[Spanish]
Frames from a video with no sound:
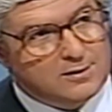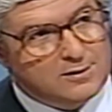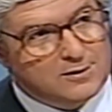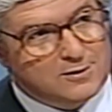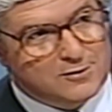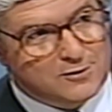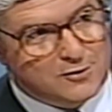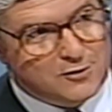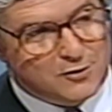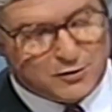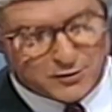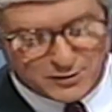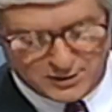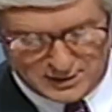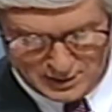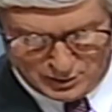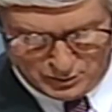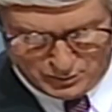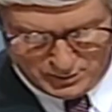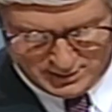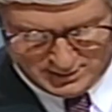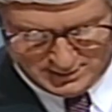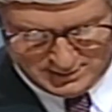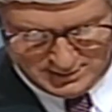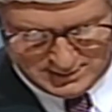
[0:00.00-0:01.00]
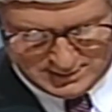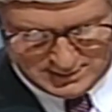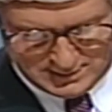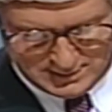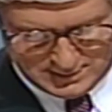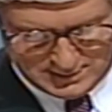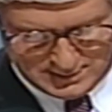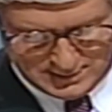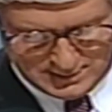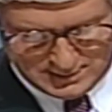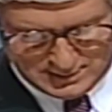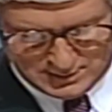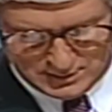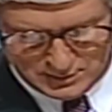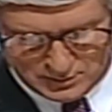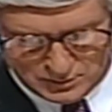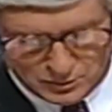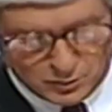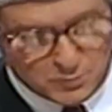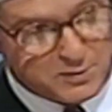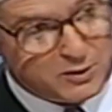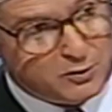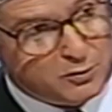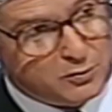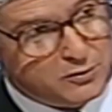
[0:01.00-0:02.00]
Señor Elwin,
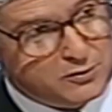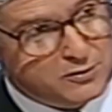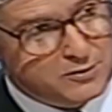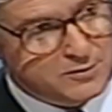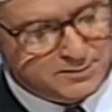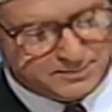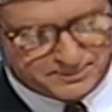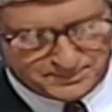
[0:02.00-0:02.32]
un minuto.